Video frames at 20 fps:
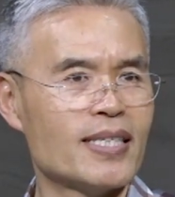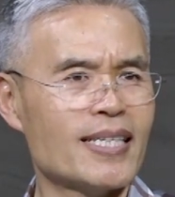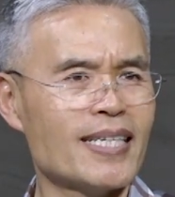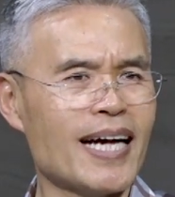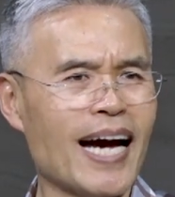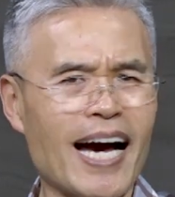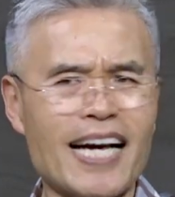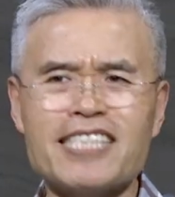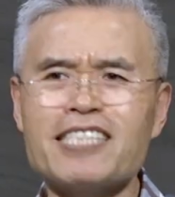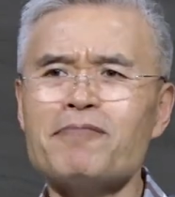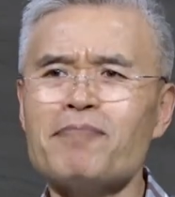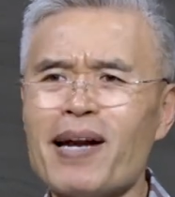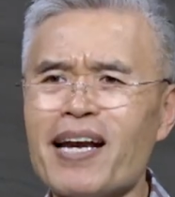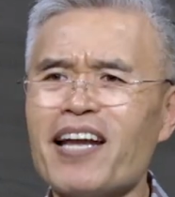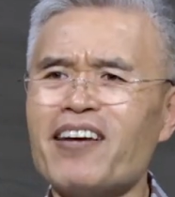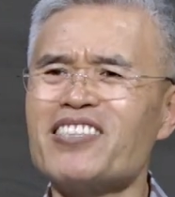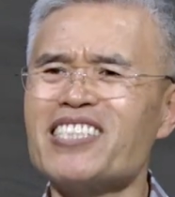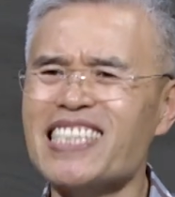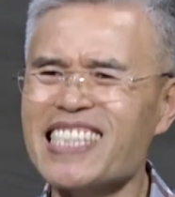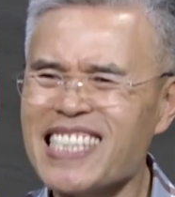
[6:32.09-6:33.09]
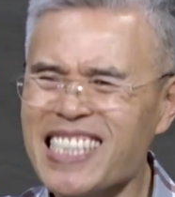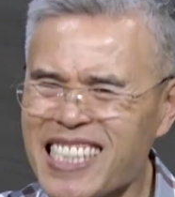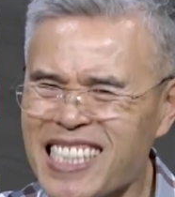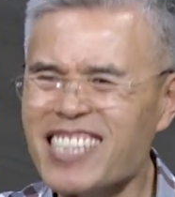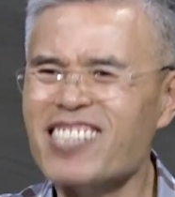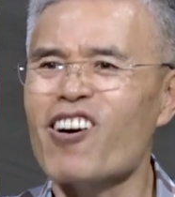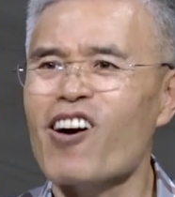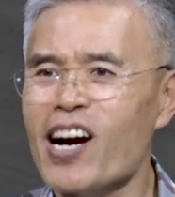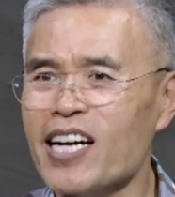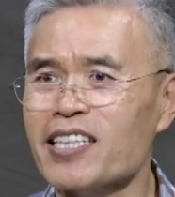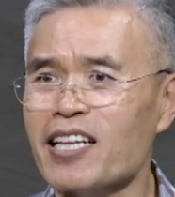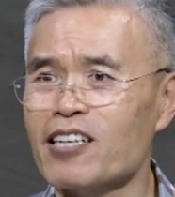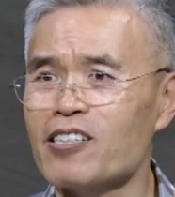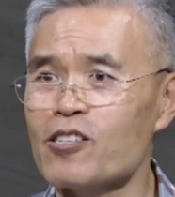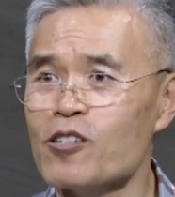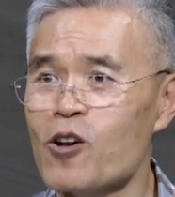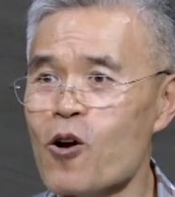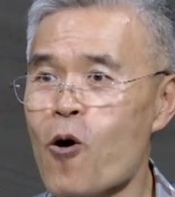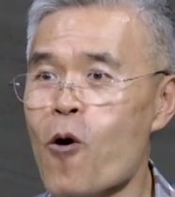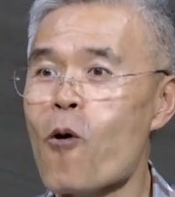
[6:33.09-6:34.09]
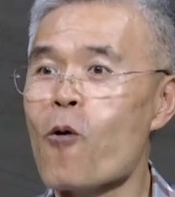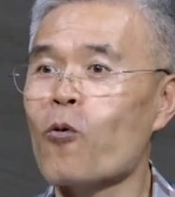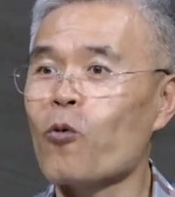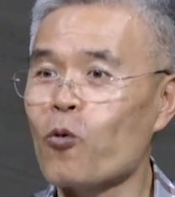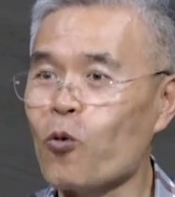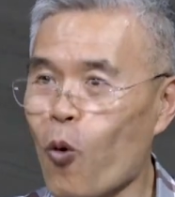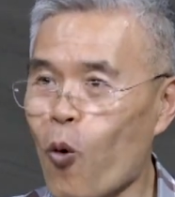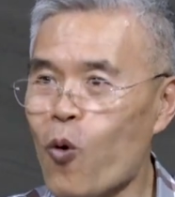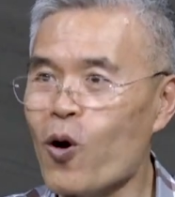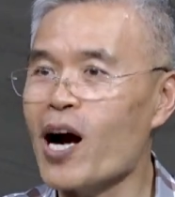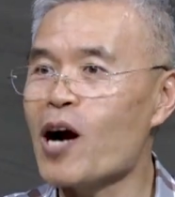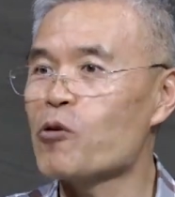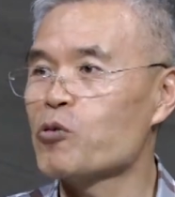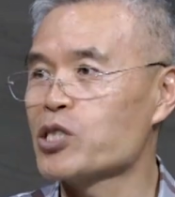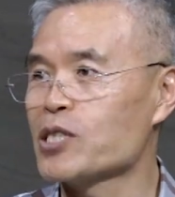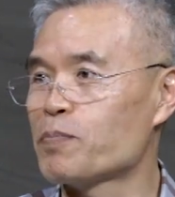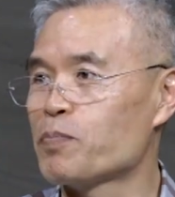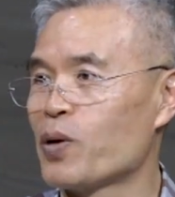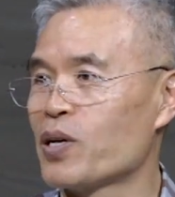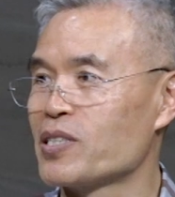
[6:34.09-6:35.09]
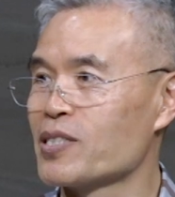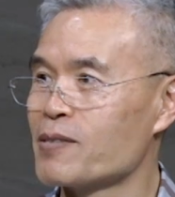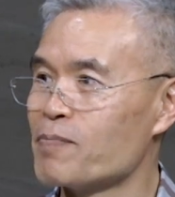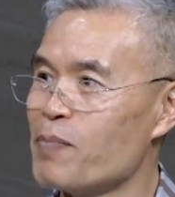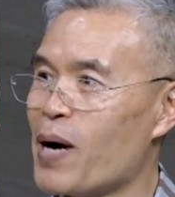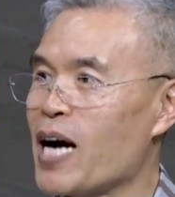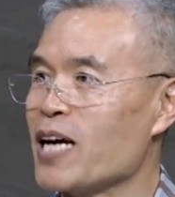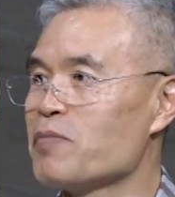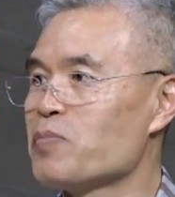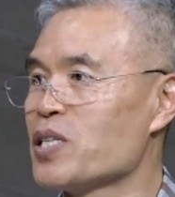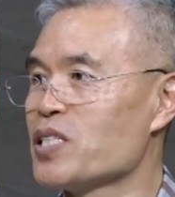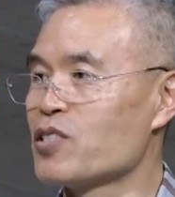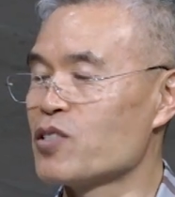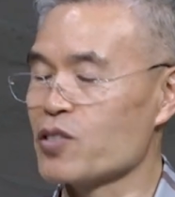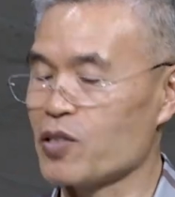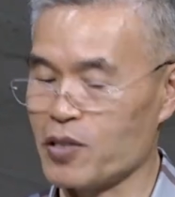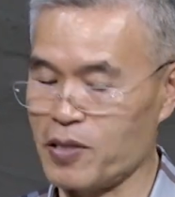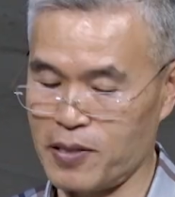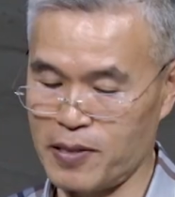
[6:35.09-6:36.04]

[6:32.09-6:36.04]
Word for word: 하지 말라는 그거 하나를 꼭 하고 싶어하는 그 마음이 있죠.